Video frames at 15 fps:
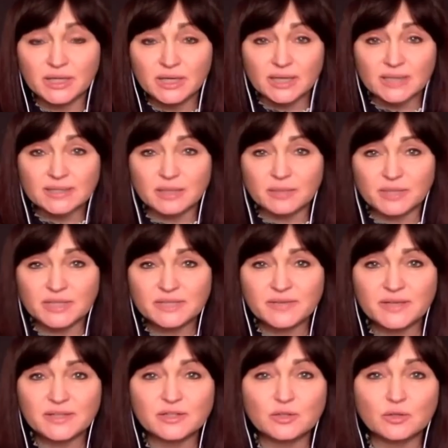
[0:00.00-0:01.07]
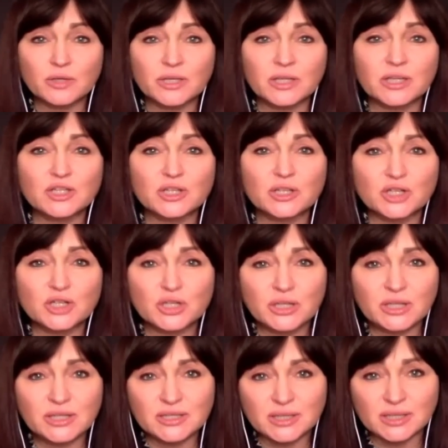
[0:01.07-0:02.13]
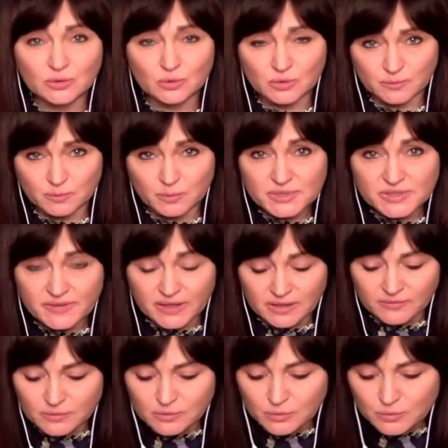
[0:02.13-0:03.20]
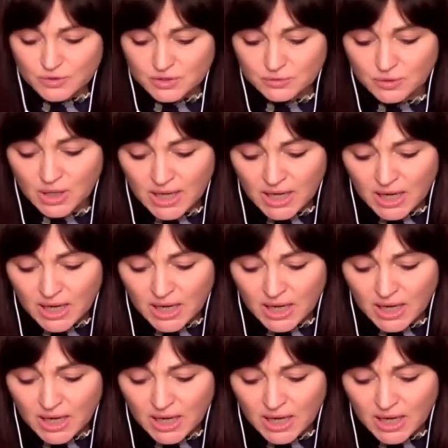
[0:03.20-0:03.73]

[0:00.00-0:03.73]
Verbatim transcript: А с нами на связи Торники Шарашинидзе, которому мы звоним в Грузию.